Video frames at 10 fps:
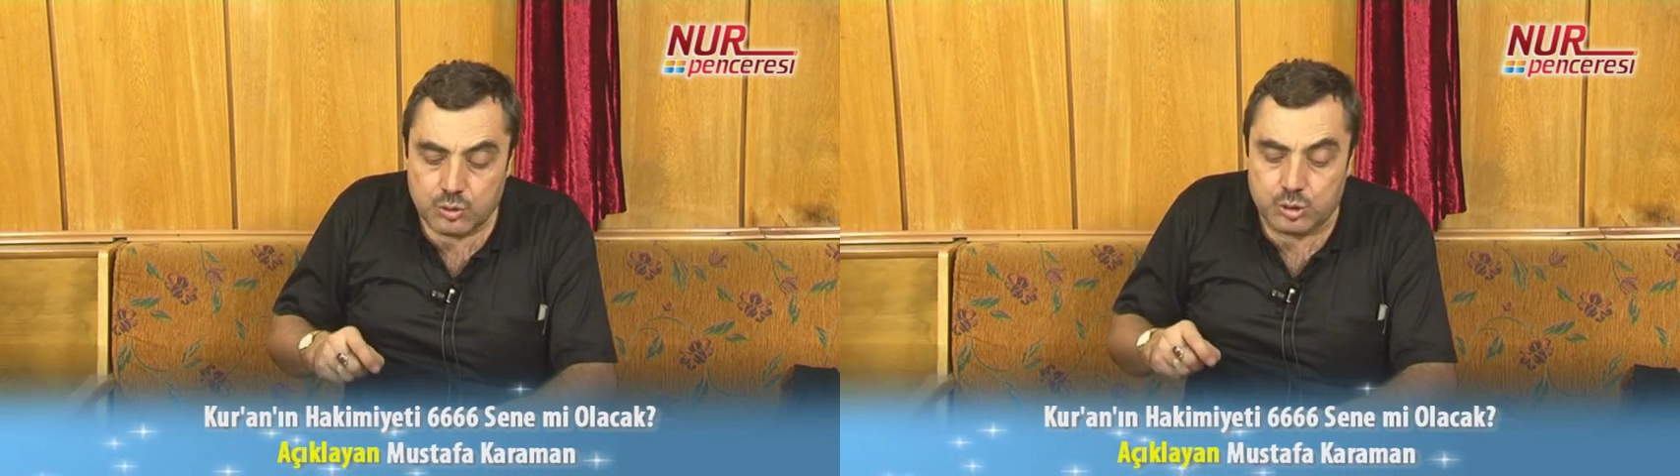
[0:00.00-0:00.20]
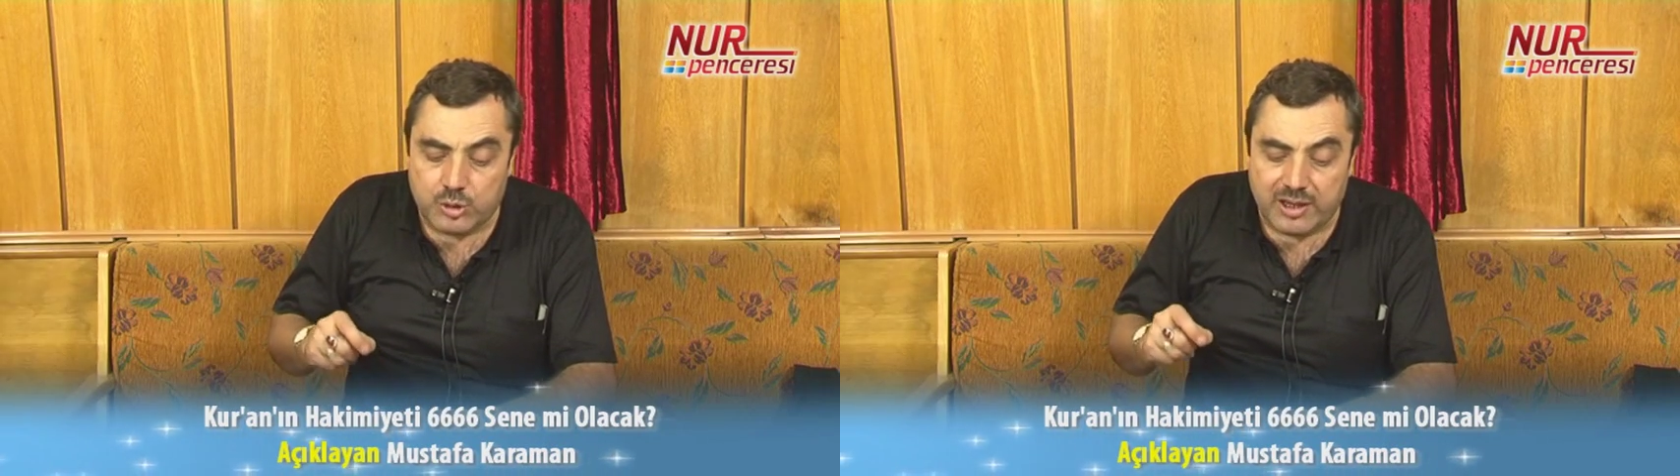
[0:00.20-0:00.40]

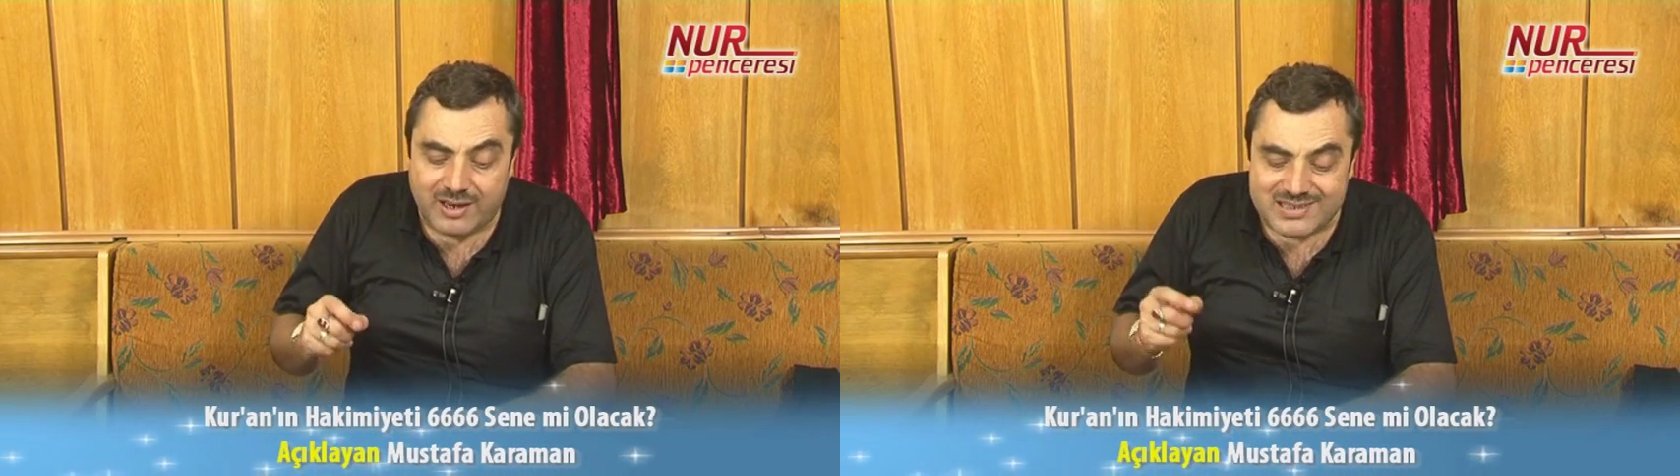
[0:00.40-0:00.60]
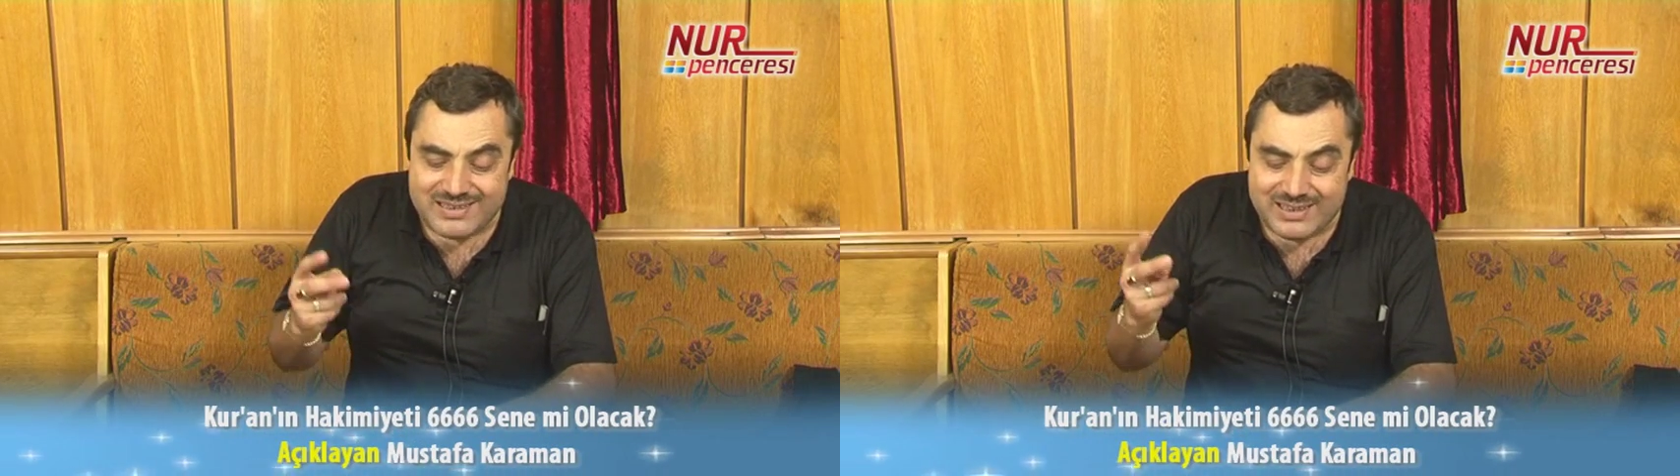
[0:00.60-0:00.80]
küre
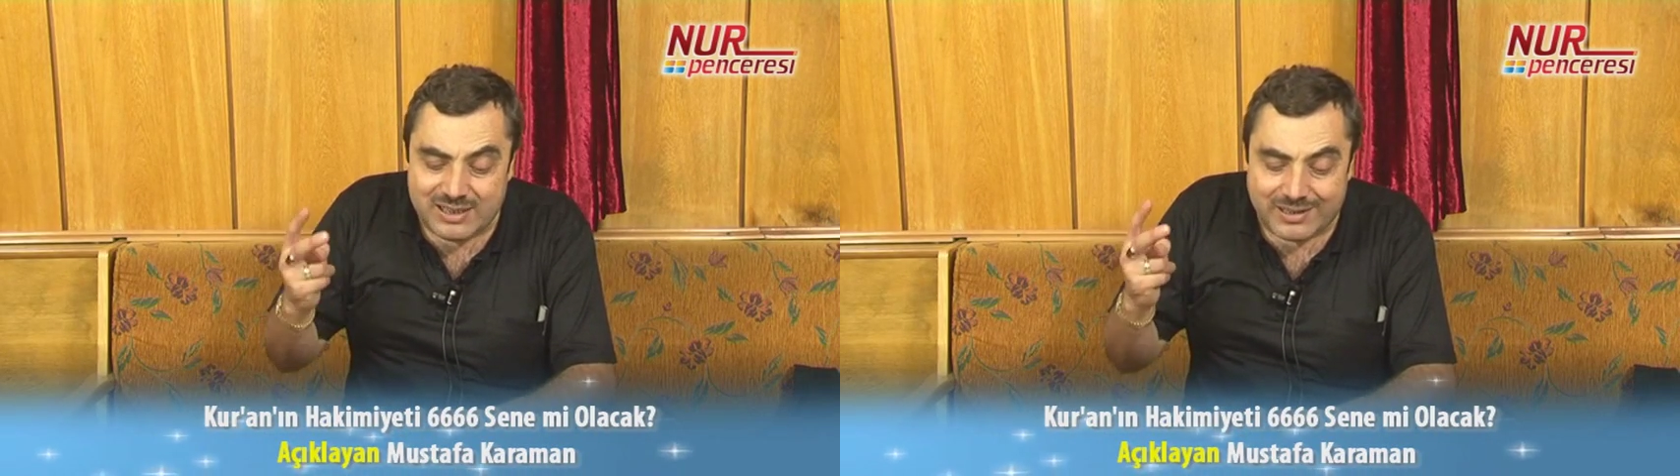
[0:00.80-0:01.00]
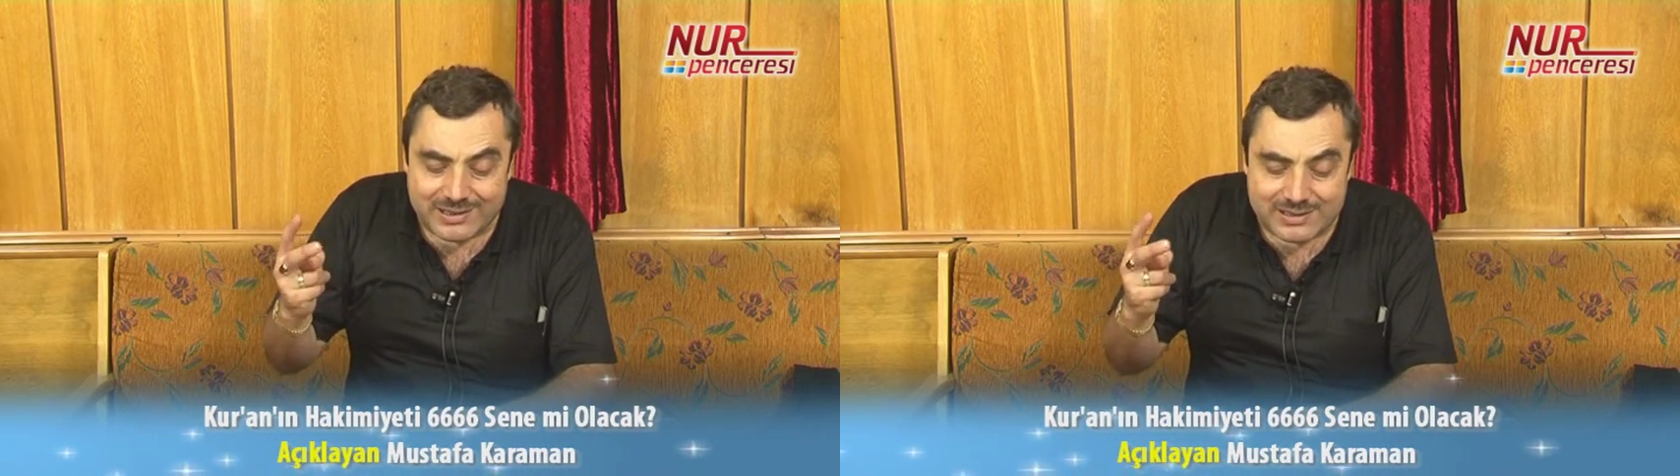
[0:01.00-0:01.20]
arzın
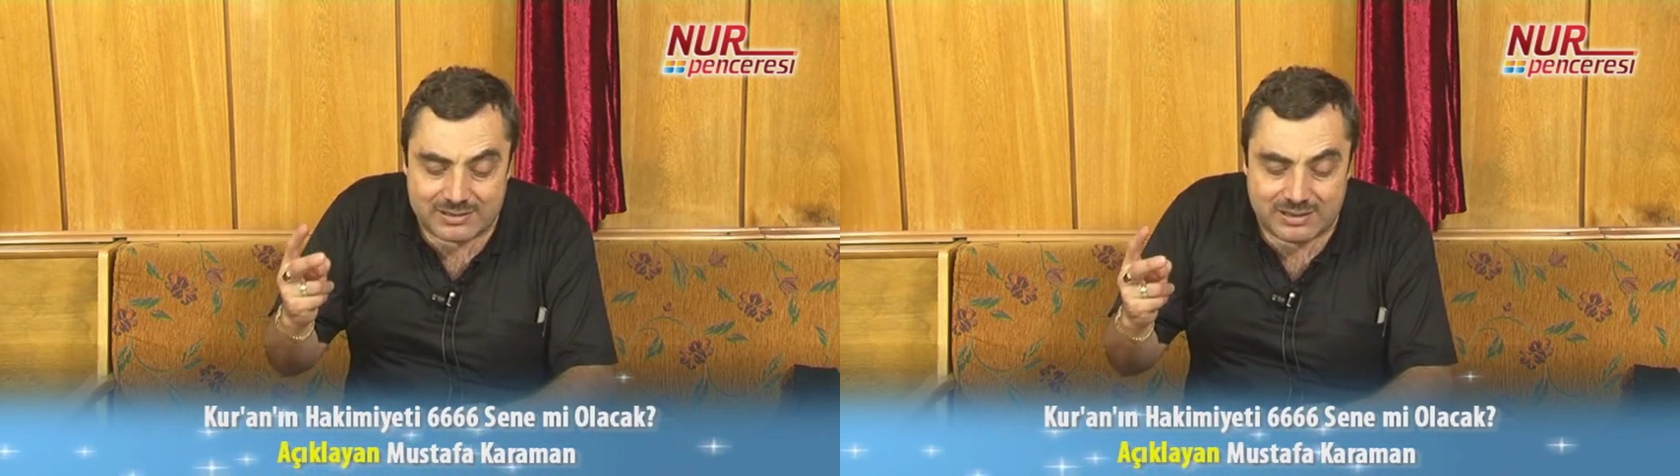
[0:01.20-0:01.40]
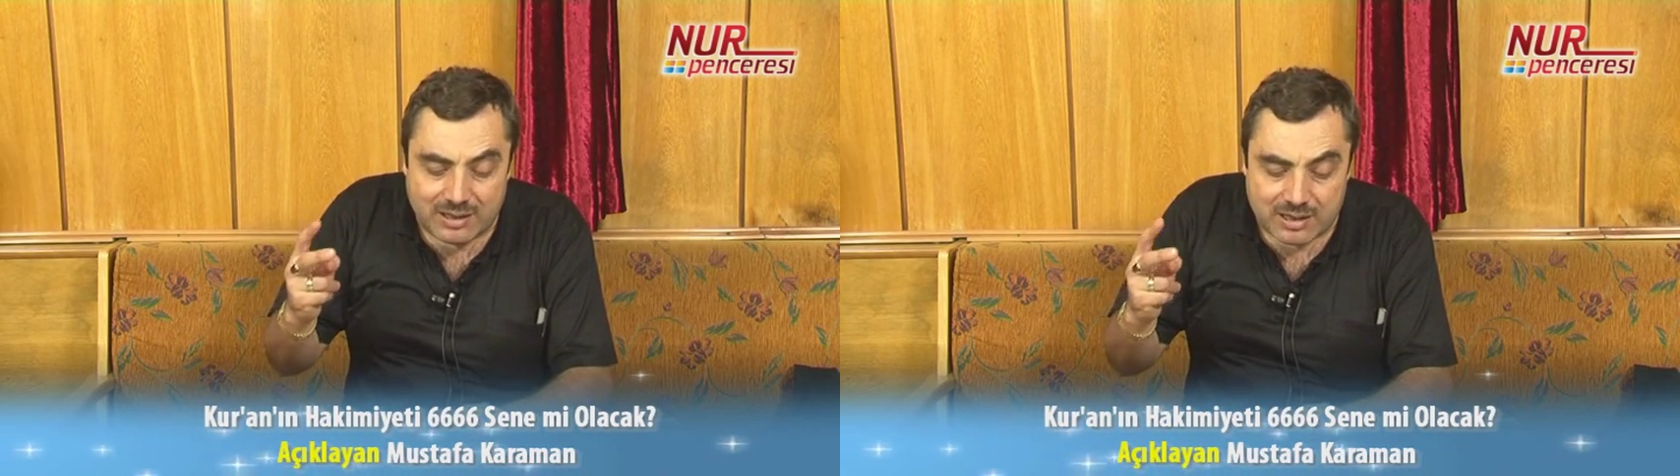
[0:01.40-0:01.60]
iki
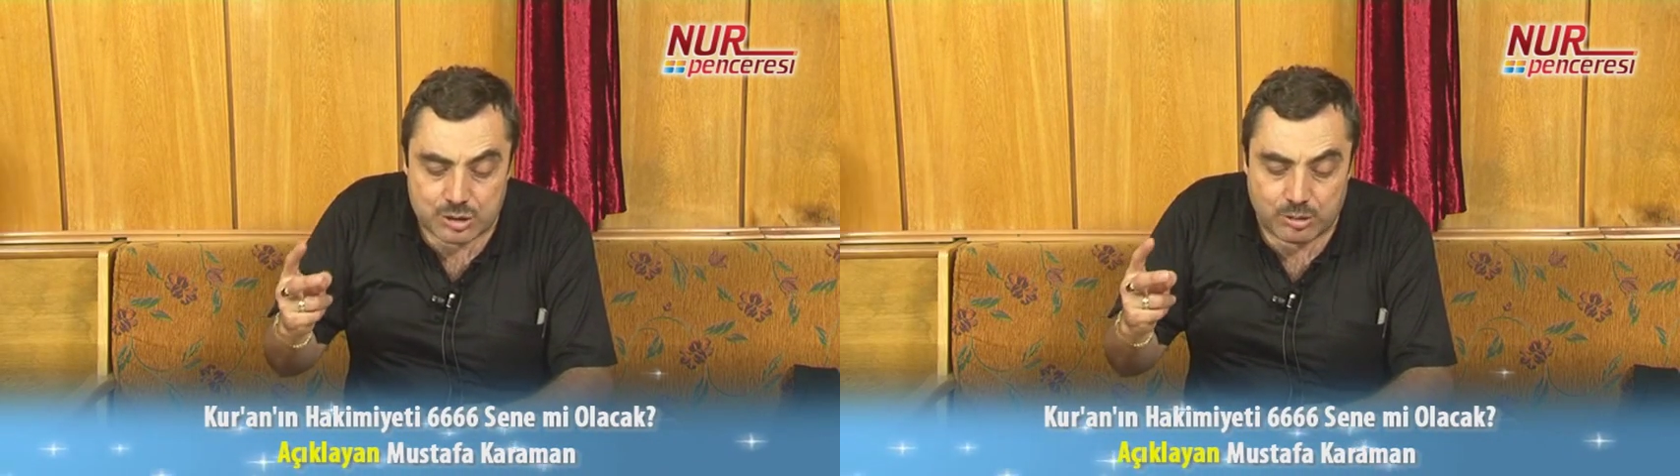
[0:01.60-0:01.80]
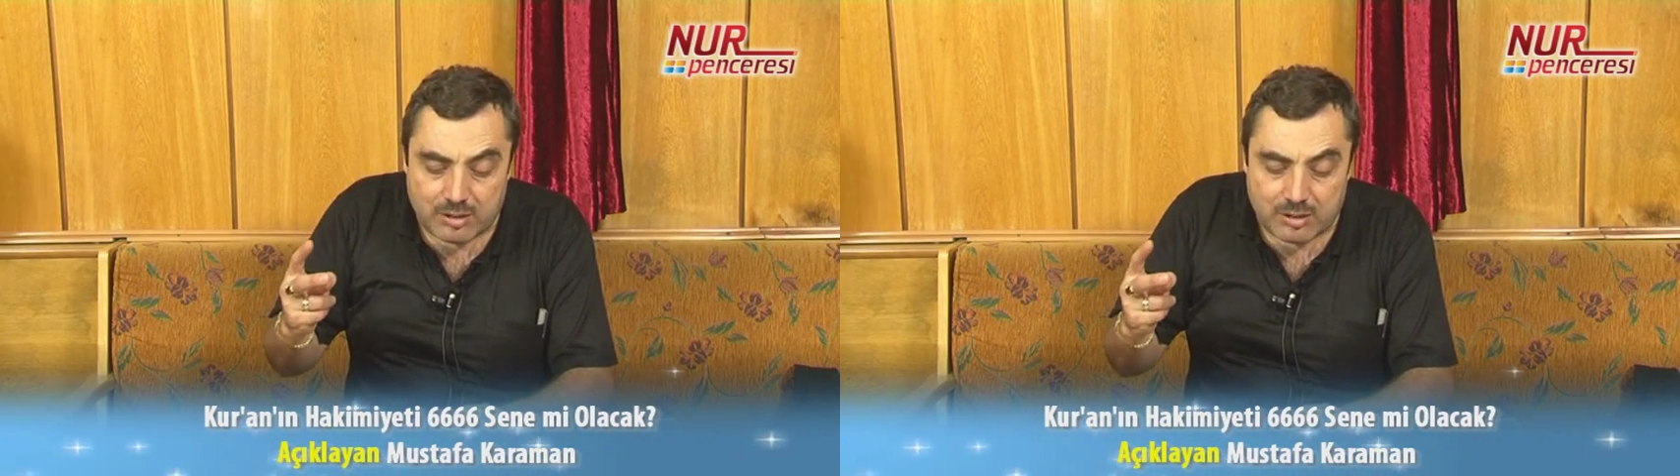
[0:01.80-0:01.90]
hareketiyle hasıl